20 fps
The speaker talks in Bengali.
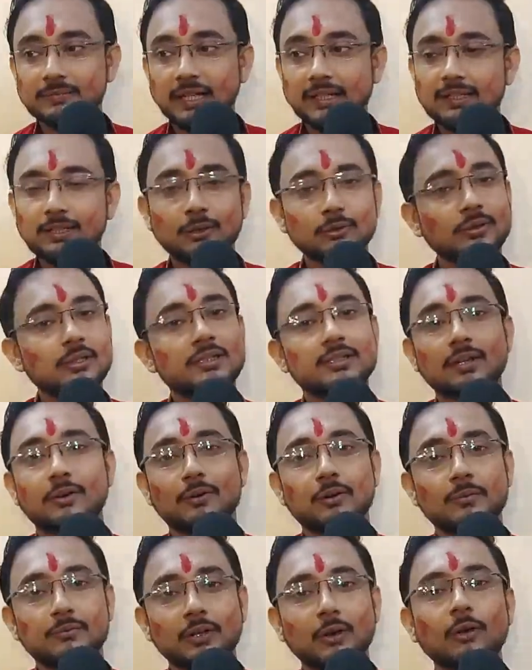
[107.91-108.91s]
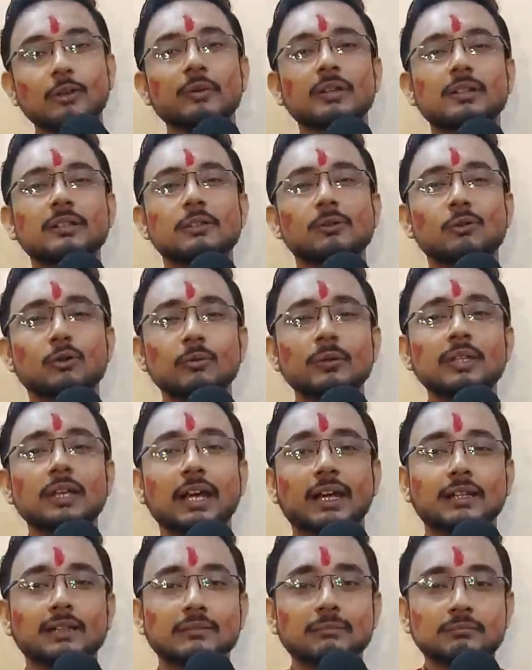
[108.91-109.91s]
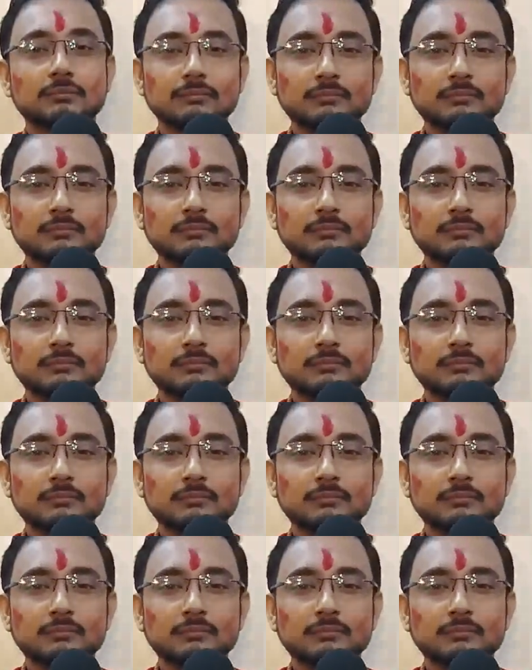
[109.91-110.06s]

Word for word: ব্যক্তিগত ইচ্ছা ওরকম না অনিমেষ খুবই এক